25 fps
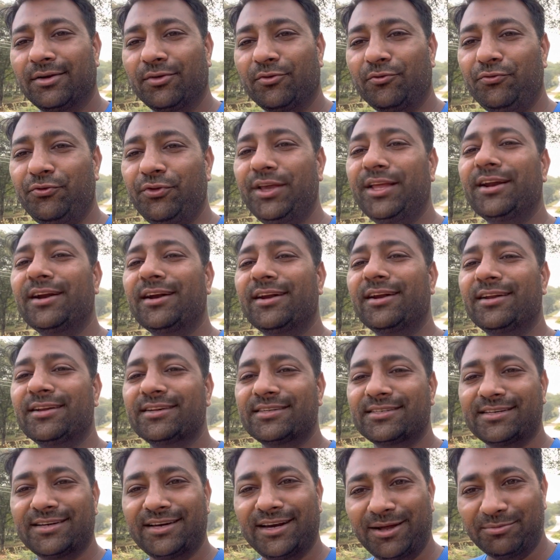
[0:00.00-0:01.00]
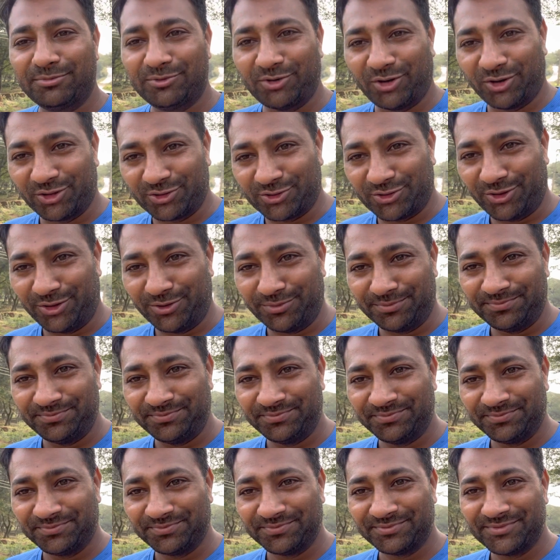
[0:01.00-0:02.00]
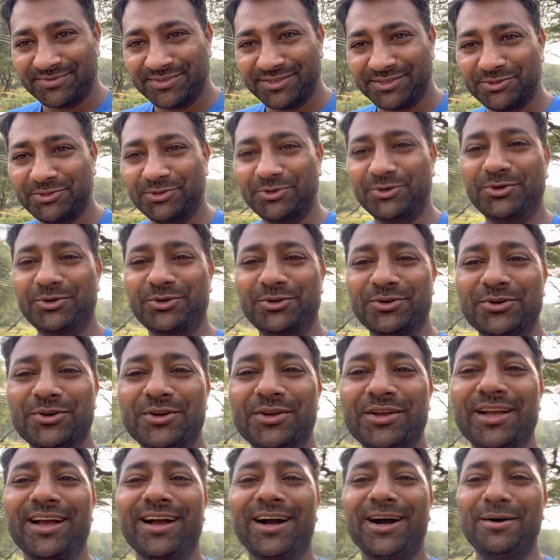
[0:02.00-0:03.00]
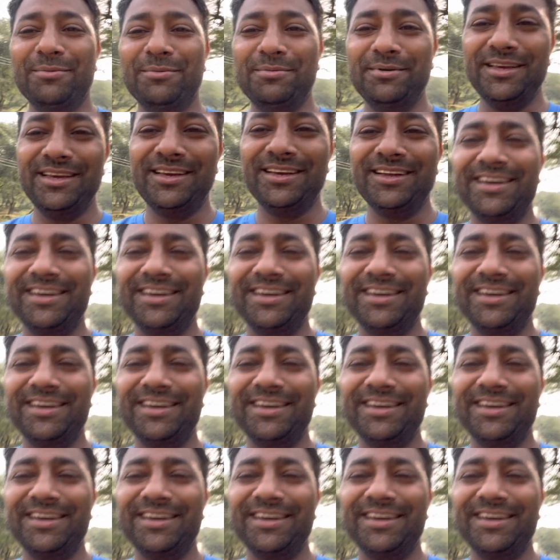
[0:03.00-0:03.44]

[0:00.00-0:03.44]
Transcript: वी रनर्स क्लब डॉट कॉम सो अभी